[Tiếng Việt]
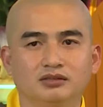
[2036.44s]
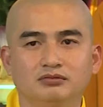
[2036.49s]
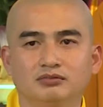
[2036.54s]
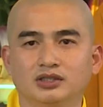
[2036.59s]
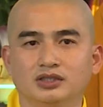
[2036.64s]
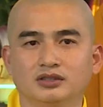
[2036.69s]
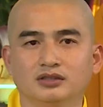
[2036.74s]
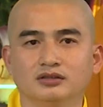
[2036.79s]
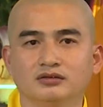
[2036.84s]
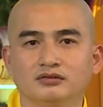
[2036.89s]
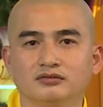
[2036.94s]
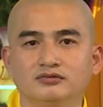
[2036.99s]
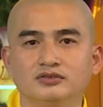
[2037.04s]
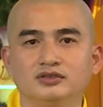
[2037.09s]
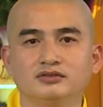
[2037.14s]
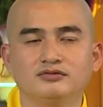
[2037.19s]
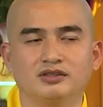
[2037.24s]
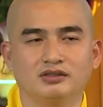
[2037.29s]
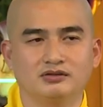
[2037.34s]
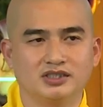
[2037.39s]
để mình đừng
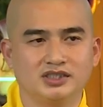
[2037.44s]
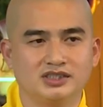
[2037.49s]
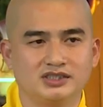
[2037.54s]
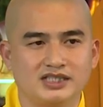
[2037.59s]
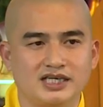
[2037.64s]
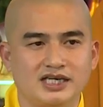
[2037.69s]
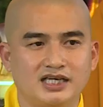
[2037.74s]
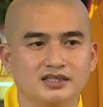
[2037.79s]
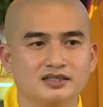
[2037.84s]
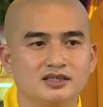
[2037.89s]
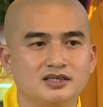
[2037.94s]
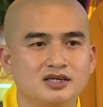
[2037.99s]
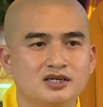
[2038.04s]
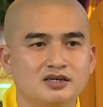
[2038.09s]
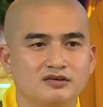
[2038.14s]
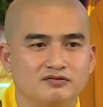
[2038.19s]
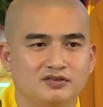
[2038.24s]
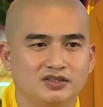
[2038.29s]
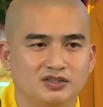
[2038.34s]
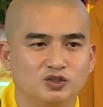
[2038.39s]
vướng vào cái sai
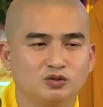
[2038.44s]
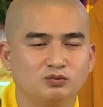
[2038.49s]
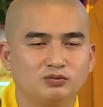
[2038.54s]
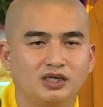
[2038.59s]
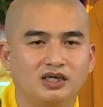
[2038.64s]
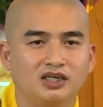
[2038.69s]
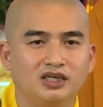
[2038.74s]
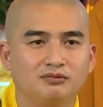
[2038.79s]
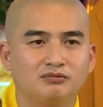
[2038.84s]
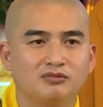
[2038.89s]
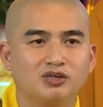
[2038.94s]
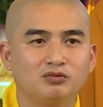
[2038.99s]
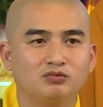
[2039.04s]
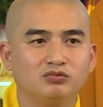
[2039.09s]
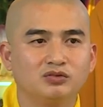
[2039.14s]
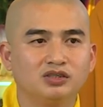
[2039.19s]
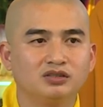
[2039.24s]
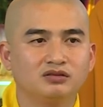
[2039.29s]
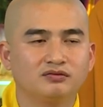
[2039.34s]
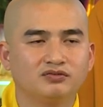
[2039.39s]
và chúng ta đem
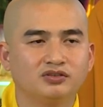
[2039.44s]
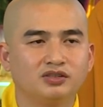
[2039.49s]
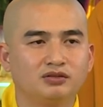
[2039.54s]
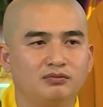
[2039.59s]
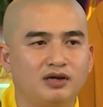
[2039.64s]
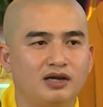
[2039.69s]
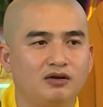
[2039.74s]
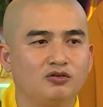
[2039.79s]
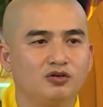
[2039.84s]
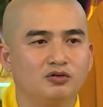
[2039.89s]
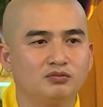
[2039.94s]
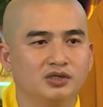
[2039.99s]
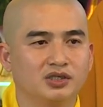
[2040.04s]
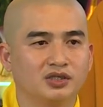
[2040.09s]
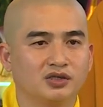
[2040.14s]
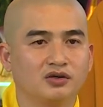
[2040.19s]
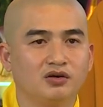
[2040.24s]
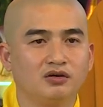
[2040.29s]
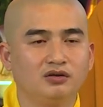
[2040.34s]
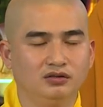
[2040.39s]
công đức phước báo của
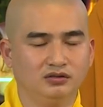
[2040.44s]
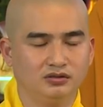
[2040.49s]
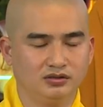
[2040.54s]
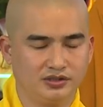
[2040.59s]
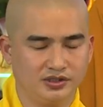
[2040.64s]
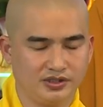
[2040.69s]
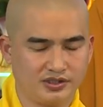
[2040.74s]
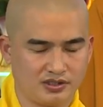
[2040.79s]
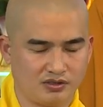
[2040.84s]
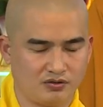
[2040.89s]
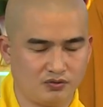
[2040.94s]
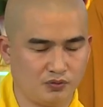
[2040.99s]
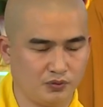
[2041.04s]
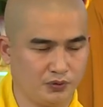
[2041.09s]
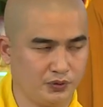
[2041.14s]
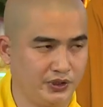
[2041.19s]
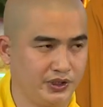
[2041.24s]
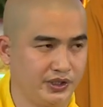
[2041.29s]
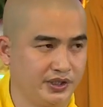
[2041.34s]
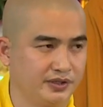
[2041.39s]
mình có được để cầu
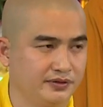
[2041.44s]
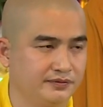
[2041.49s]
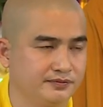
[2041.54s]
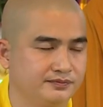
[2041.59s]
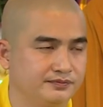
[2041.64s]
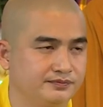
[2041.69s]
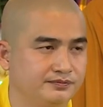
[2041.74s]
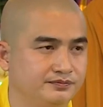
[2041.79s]
nguyện